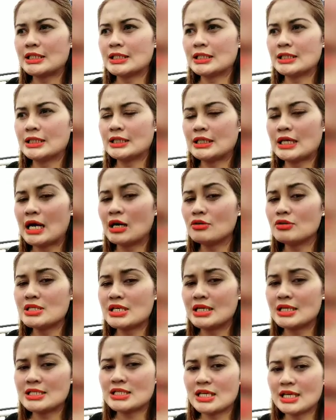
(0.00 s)
kanang ako
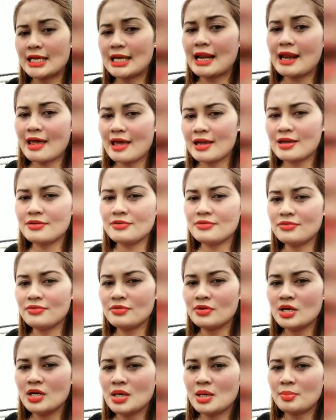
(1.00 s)
sa ni siyang i-live
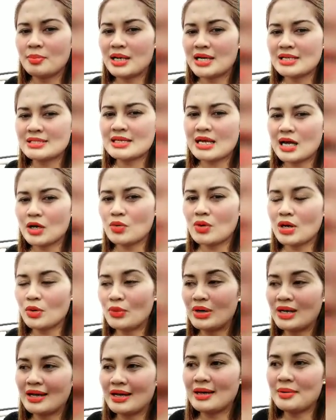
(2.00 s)
para sa ako ang
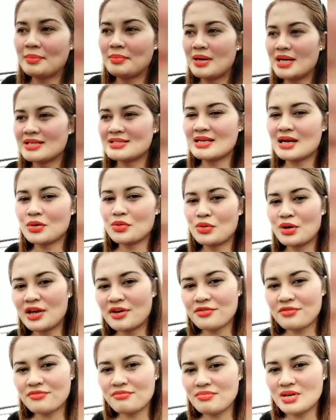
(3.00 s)
welcome back sa akong
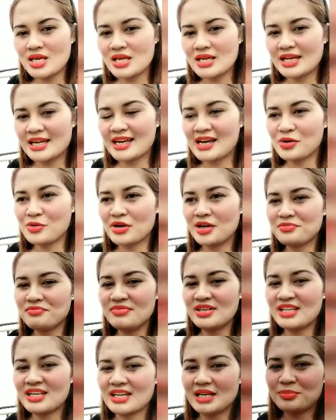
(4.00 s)
FB kaya ako
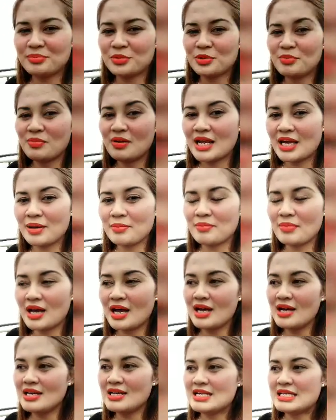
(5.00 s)
FB nagka
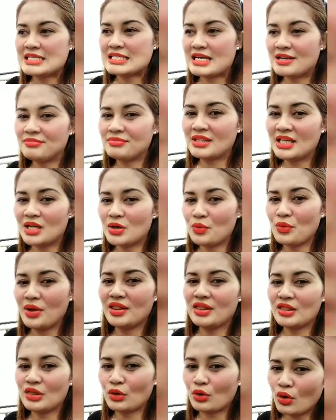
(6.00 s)
problema something
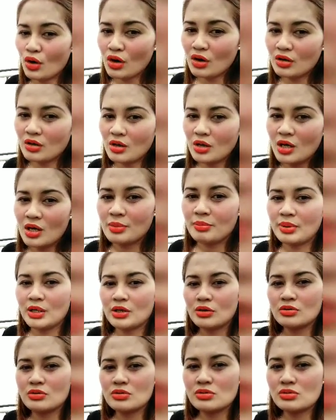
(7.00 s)
went wrong
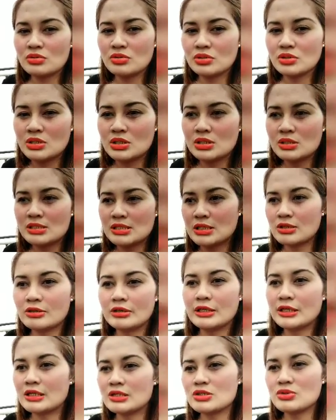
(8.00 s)
pero
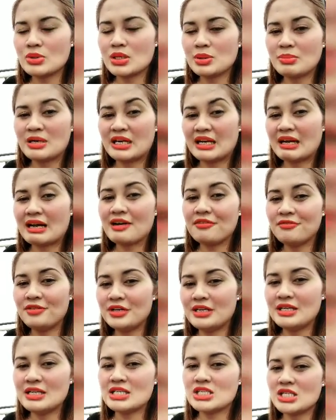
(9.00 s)
siguro next week
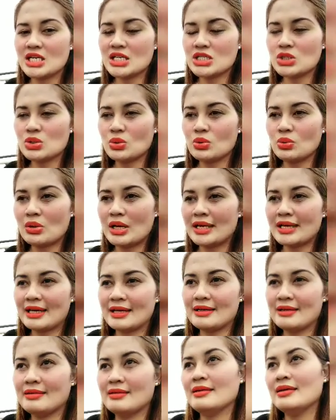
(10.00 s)
ma-recovered na siya so I
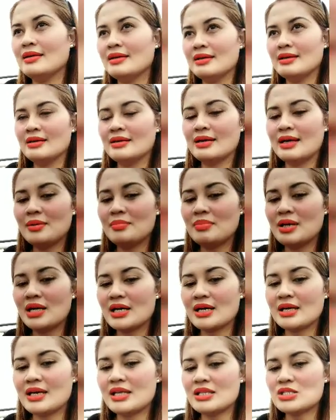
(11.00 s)
can come
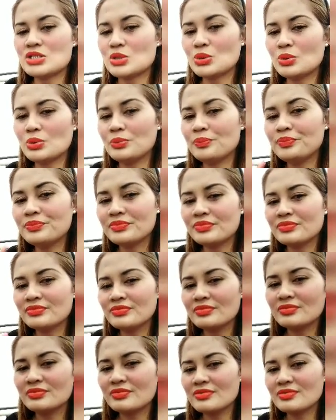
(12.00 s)
back again so
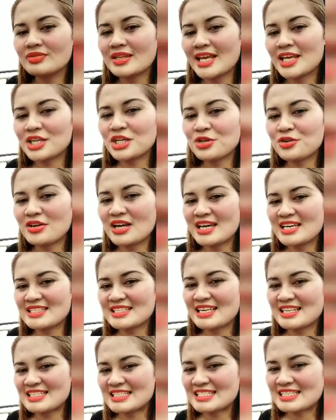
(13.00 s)
thank you
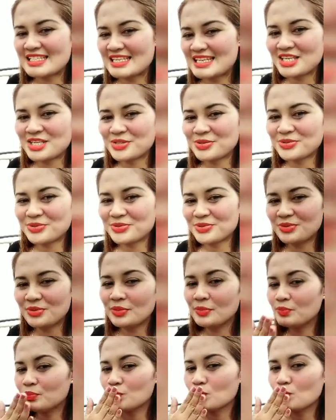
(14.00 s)
guys and see you